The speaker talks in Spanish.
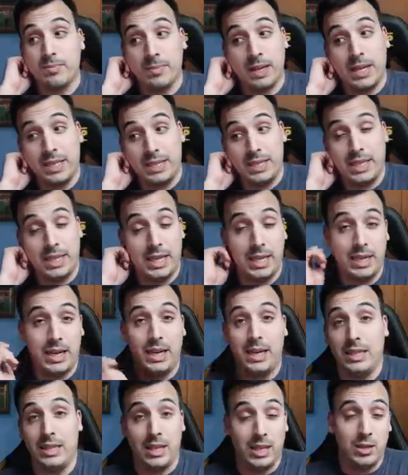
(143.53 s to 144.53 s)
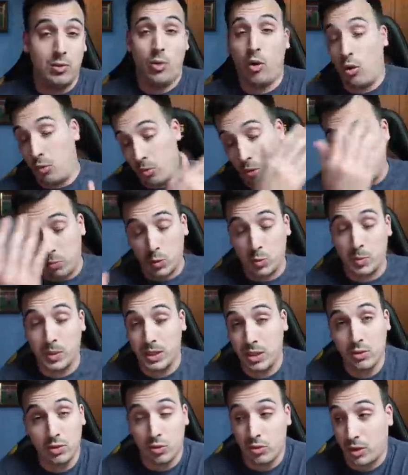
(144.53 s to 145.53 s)
Así que ahí tenéis luego el blog post
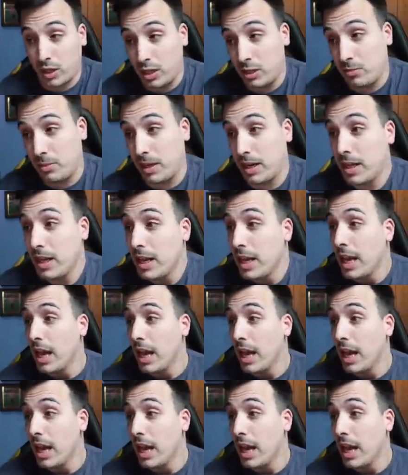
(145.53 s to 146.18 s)
si lo queréis ver.